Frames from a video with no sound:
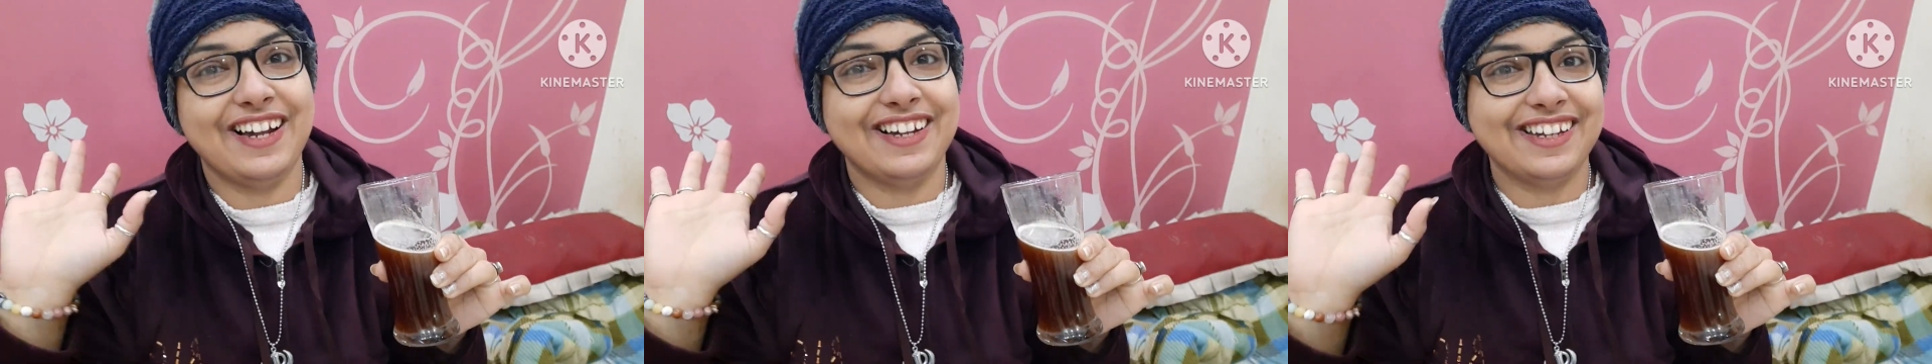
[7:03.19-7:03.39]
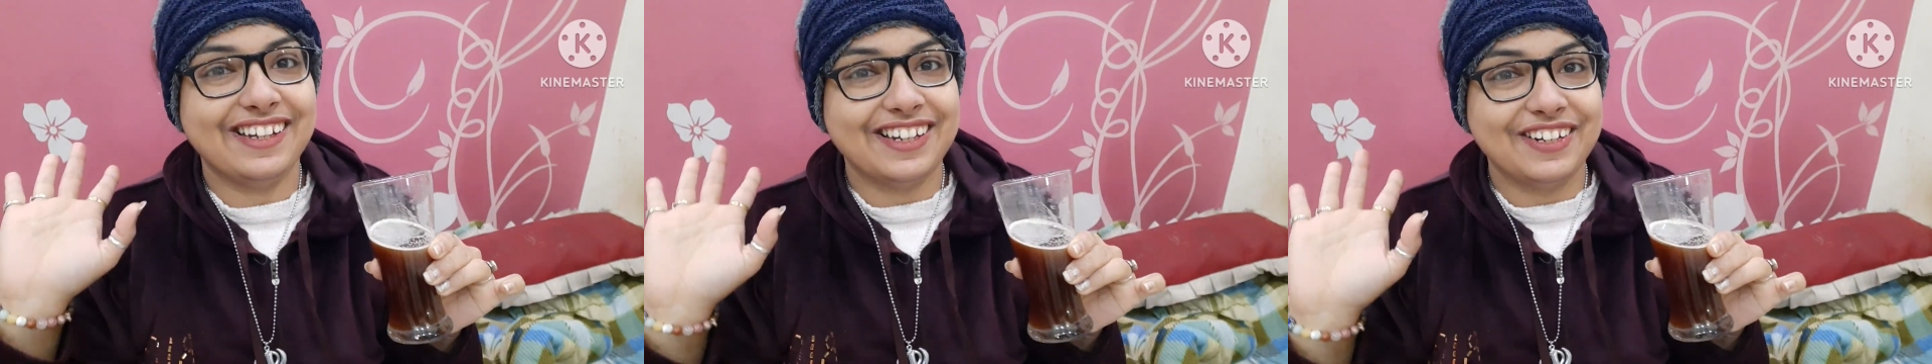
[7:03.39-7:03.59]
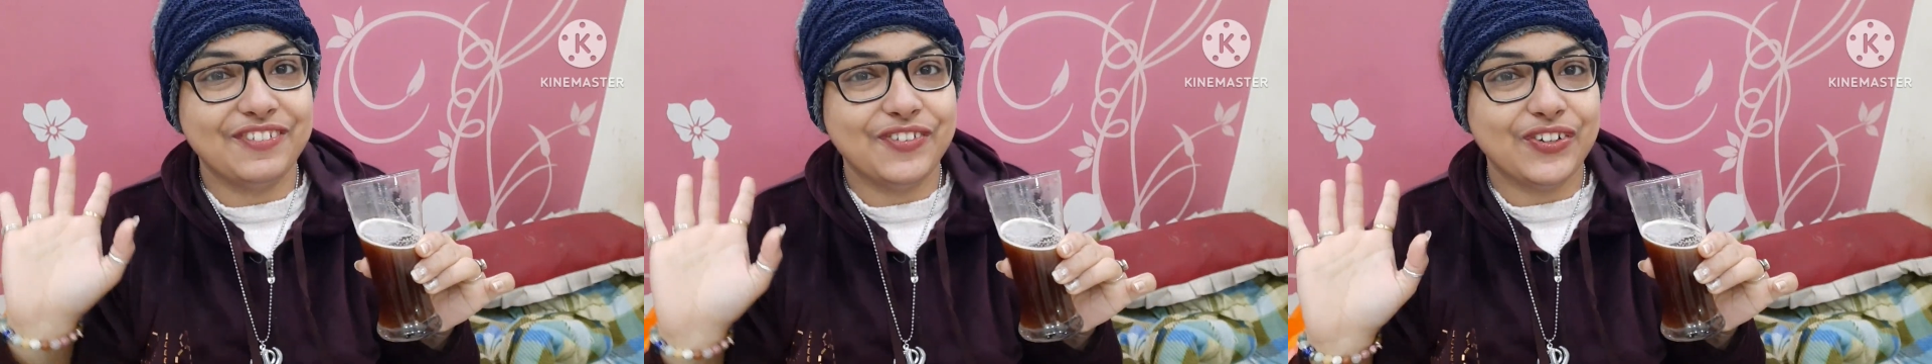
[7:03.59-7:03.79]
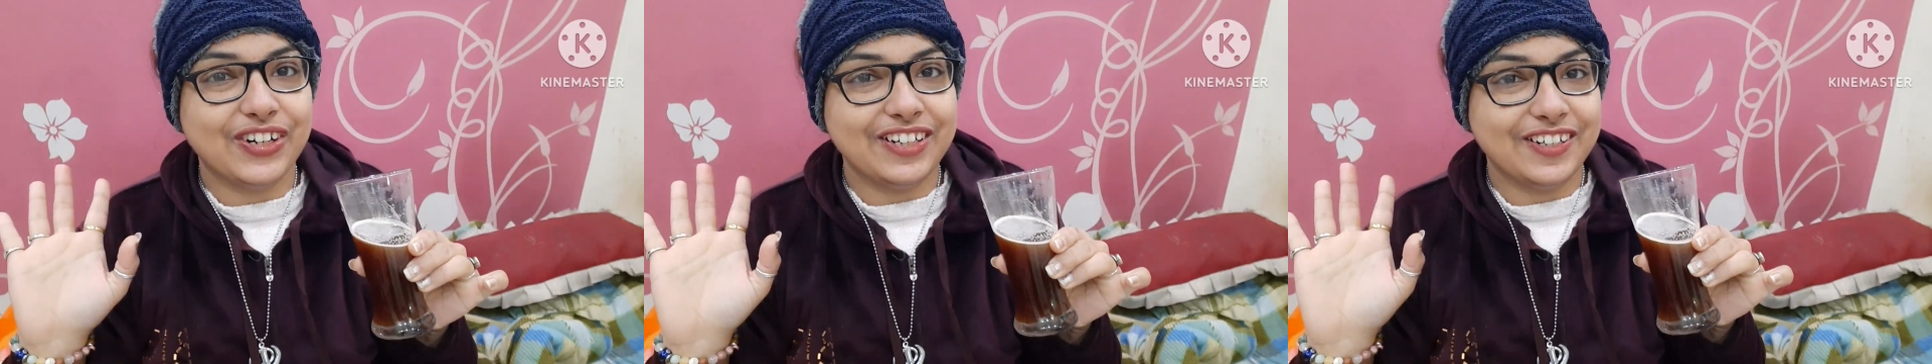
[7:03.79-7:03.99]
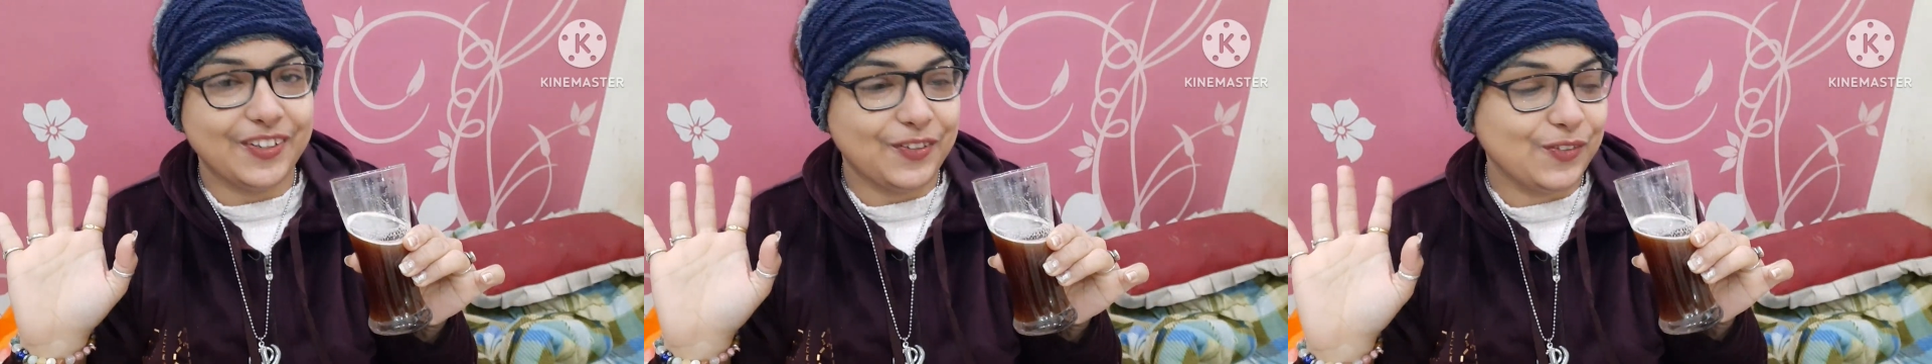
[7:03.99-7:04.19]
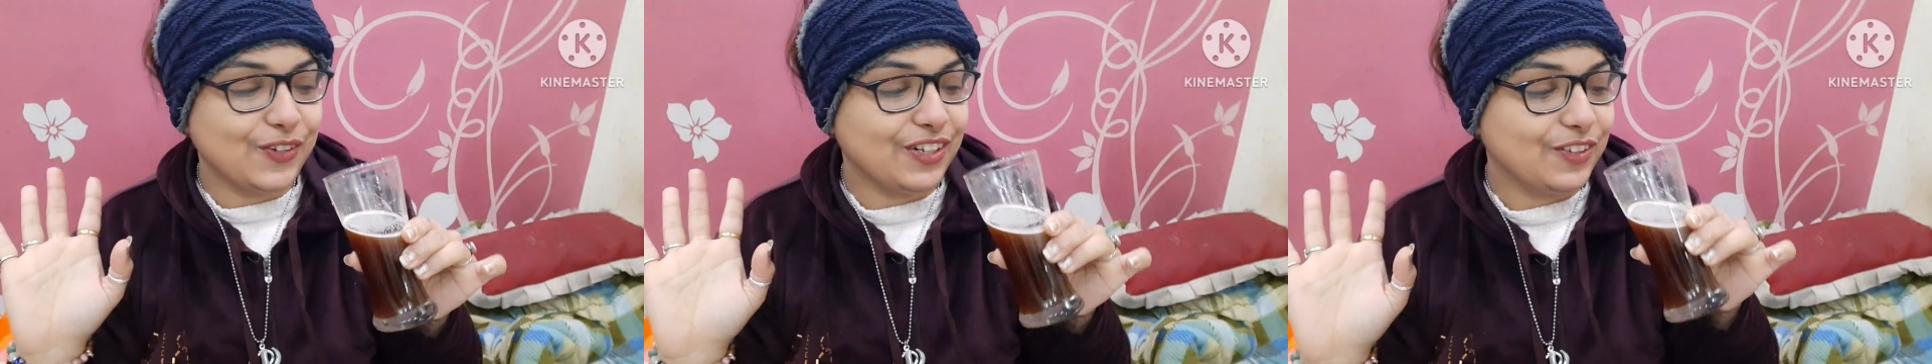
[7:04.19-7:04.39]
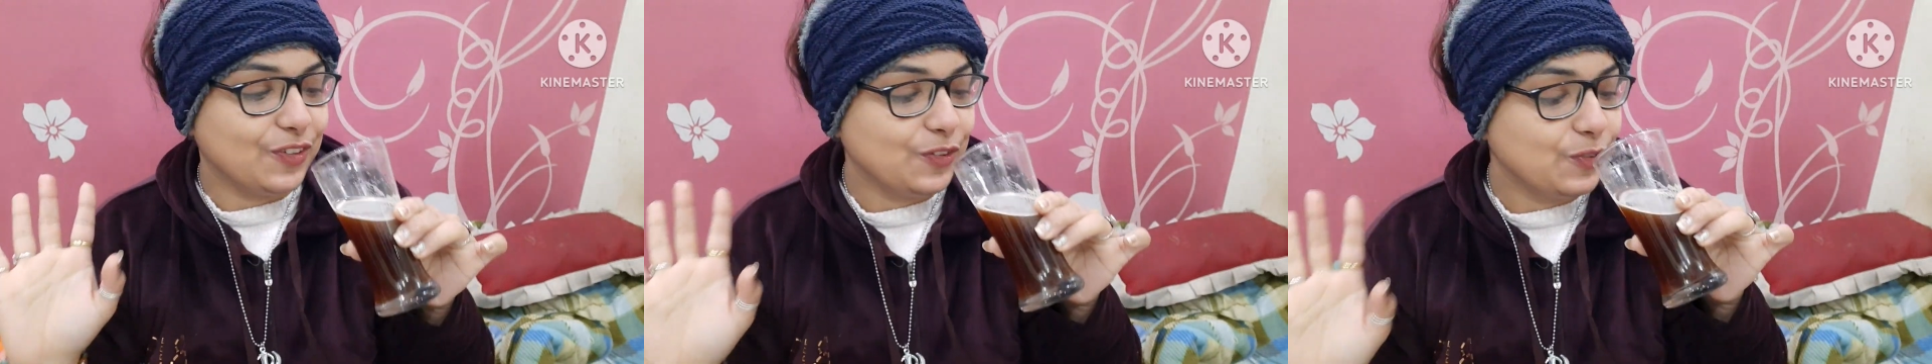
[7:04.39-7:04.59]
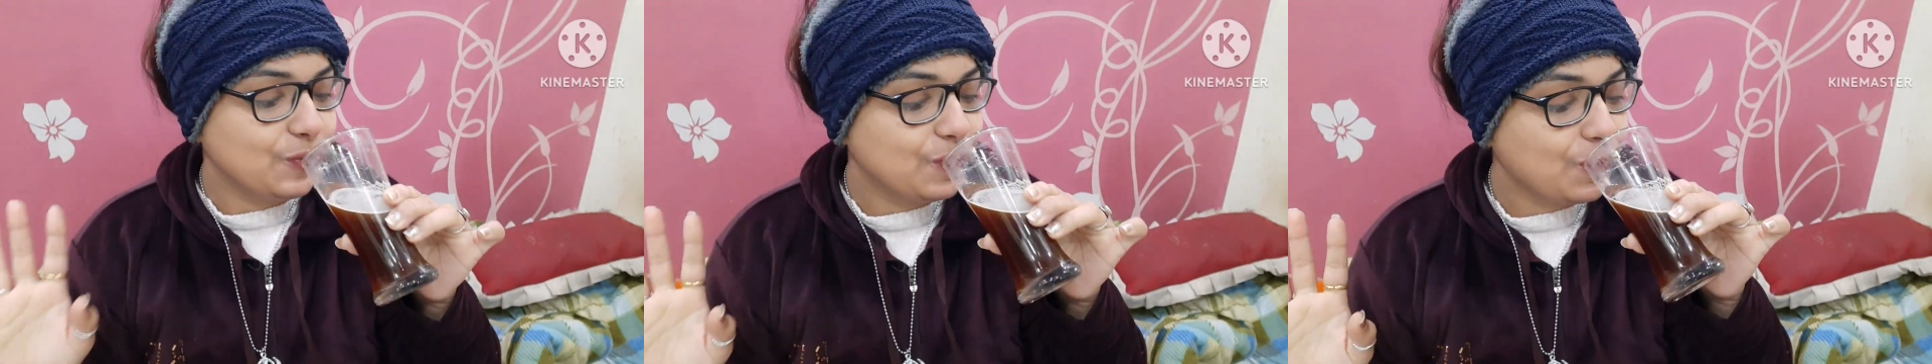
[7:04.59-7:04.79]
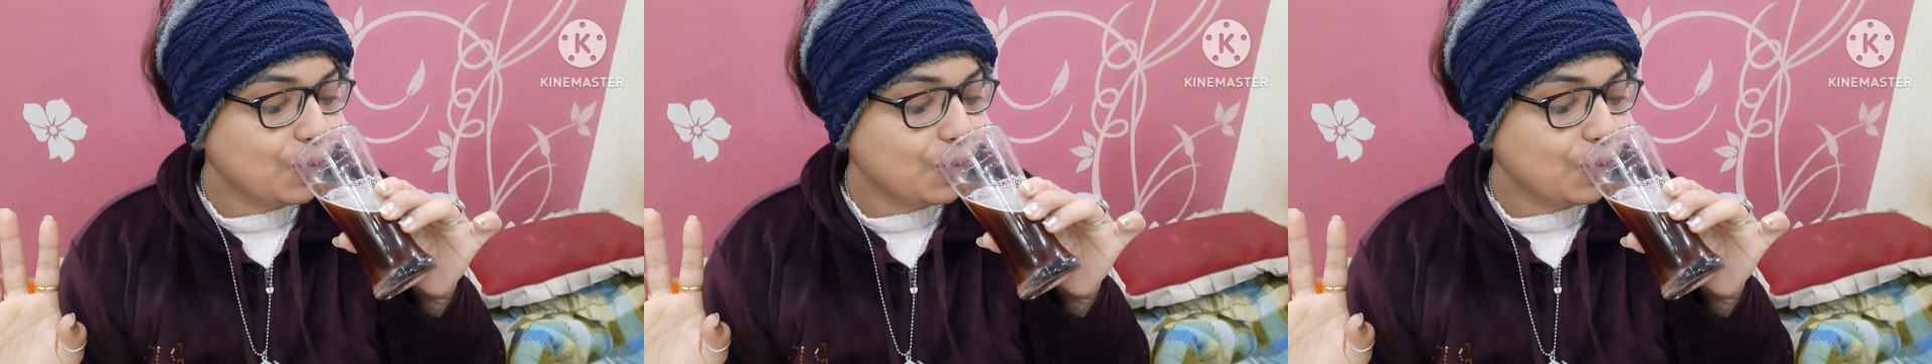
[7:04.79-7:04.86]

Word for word: आगे का रिव्यू कंटिन्यू करती हूँ